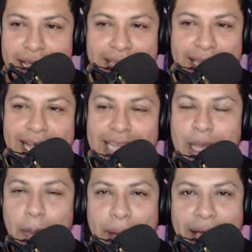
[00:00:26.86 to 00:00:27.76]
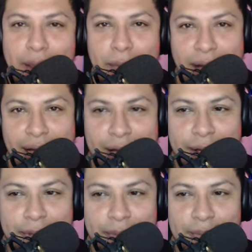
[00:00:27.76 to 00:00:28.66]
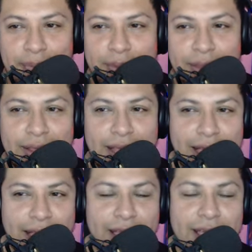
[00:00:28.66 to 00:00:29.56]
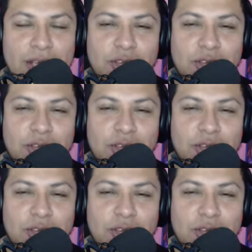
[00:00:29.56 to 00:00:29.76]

de Katia Palma, de